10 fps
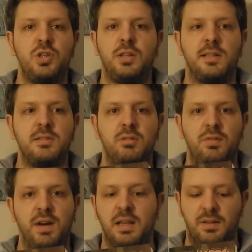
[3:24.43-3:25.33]
citazioni
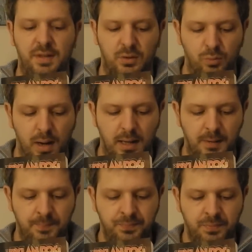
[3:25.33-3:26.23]
varie ed eventuali.